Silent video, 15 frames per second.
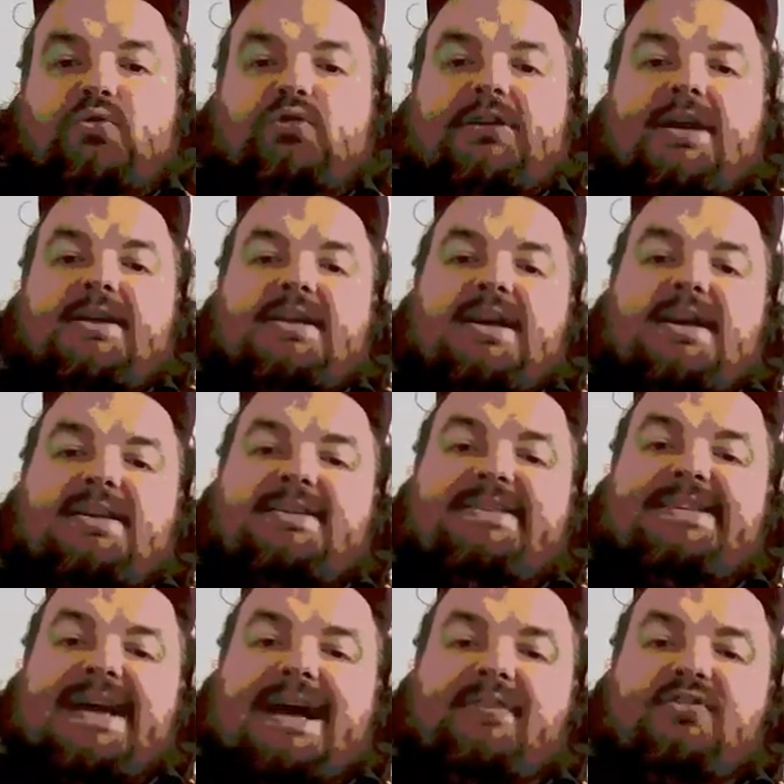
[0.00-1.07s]
tutaj
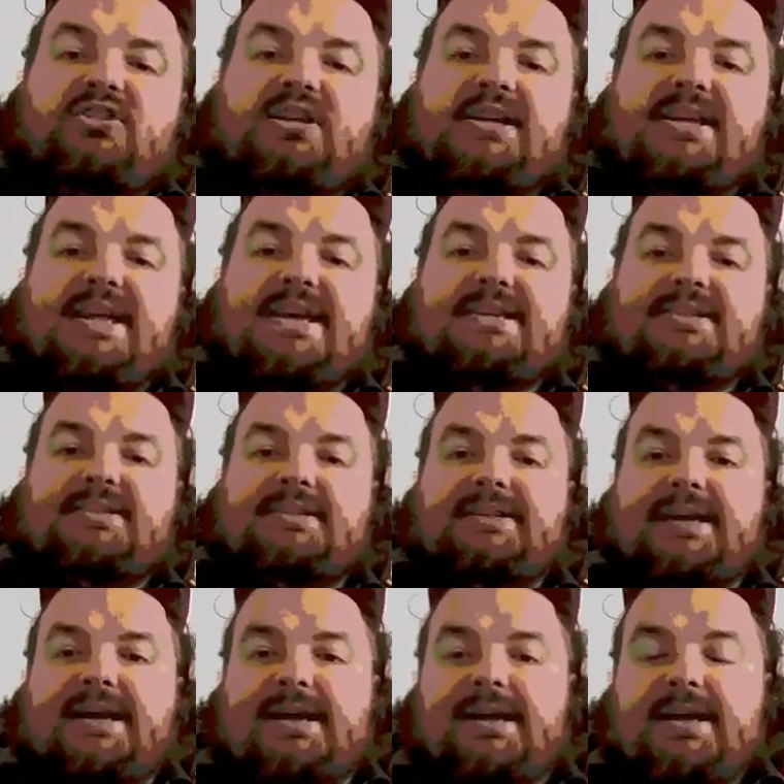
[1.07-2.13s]
zawsze jest
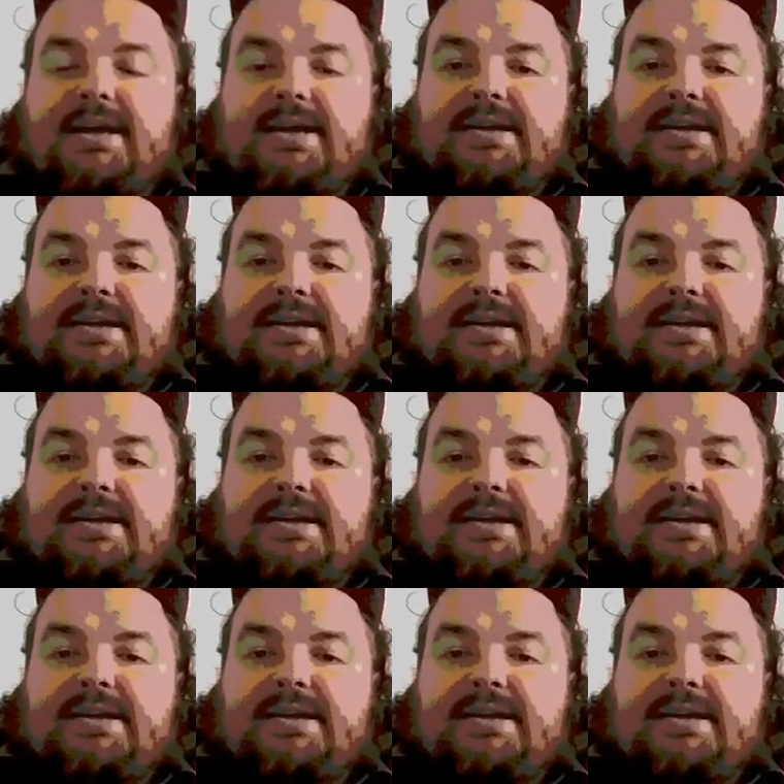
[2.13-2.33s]
ta